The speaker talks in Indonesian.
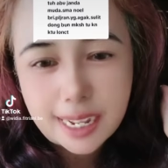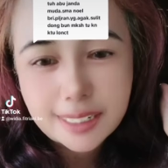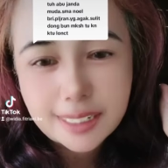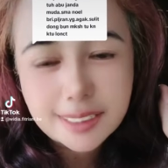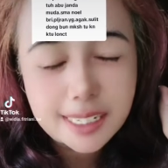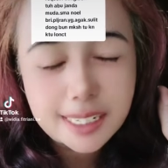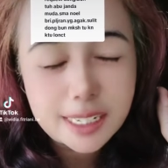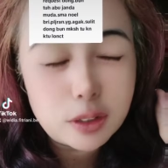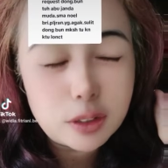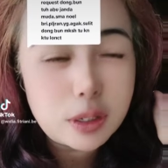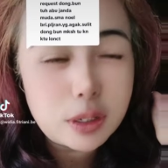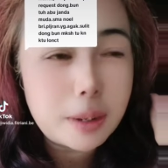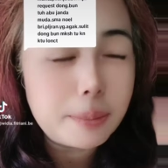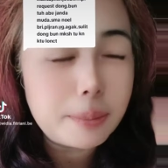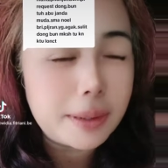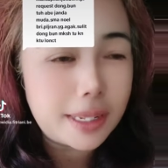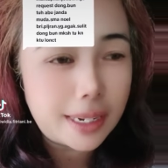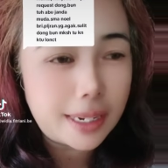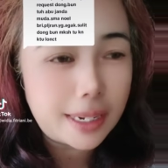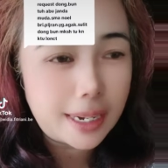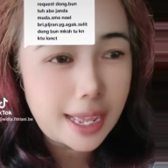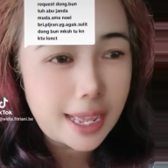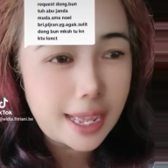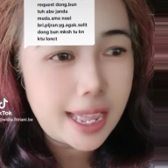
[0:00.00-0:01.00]
Kan saya udah
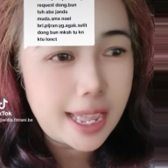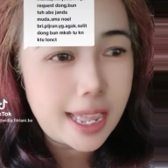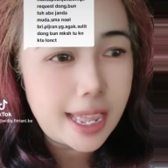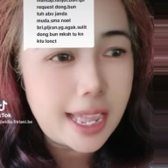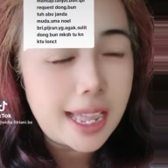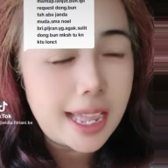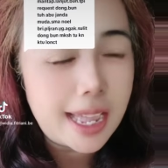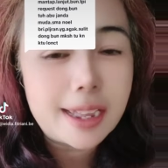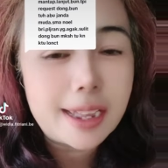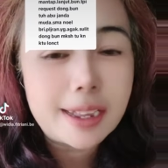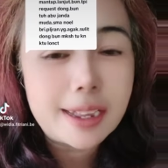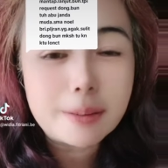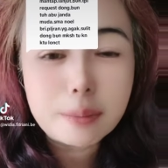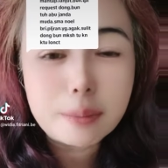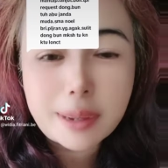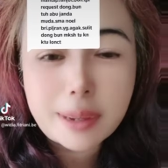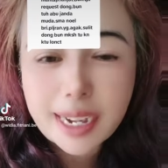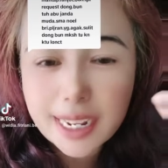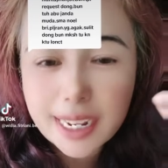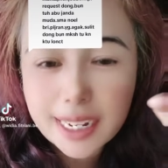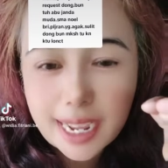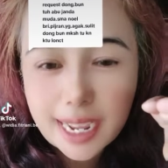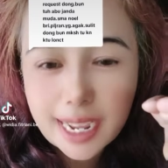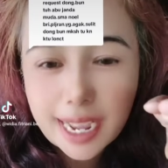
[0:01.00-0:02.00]
bilang,
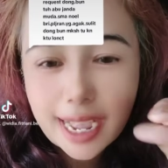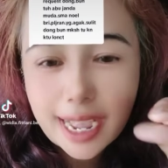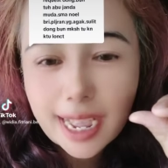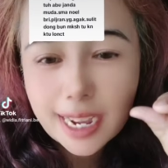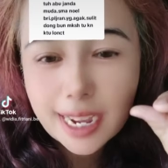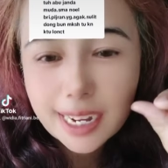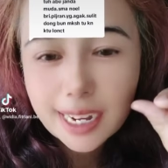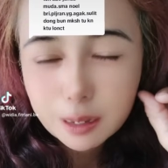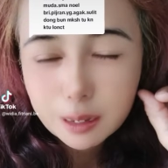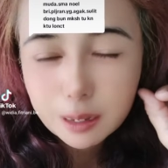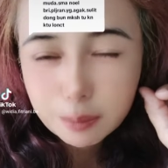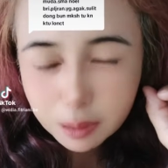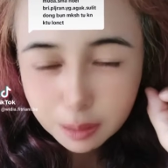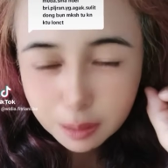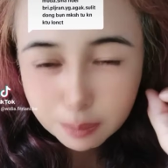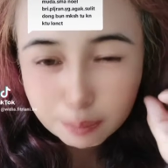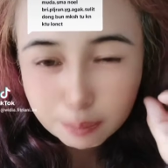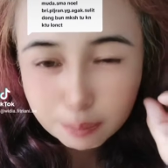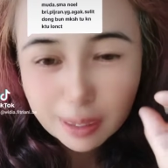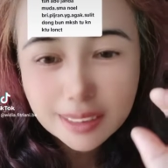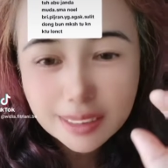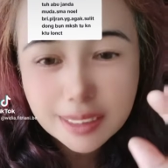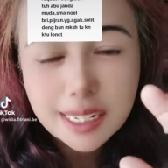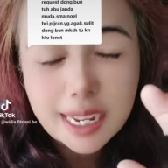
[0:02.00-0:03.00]
mereka akan
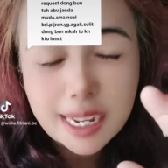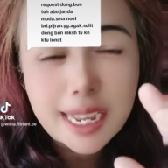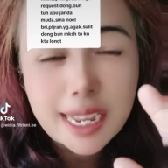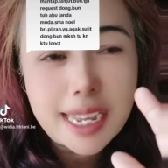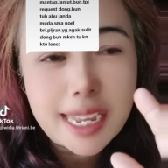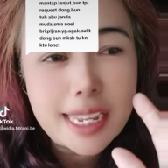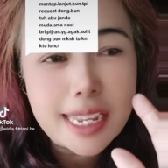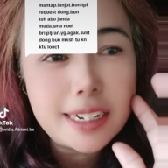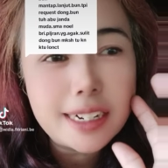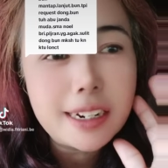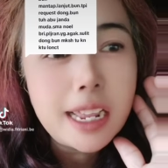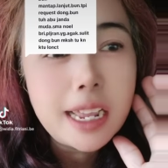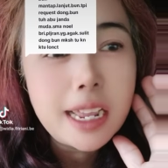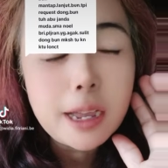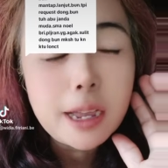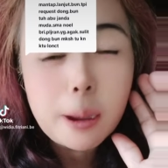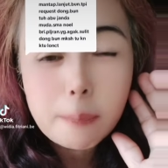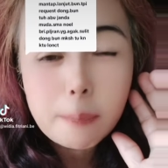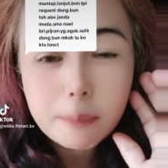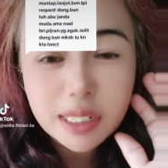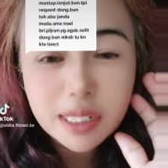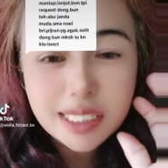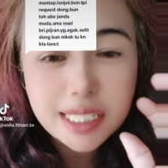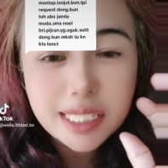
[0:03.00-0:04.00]
melepaskan
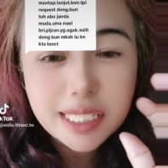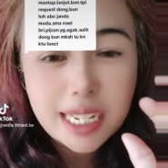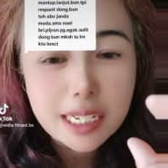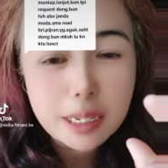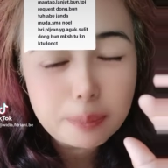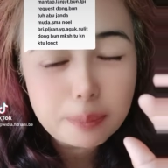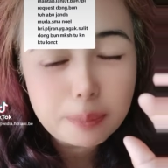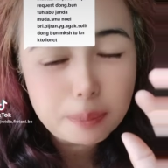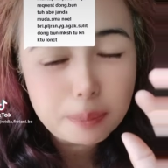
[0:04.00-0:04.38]
menjadi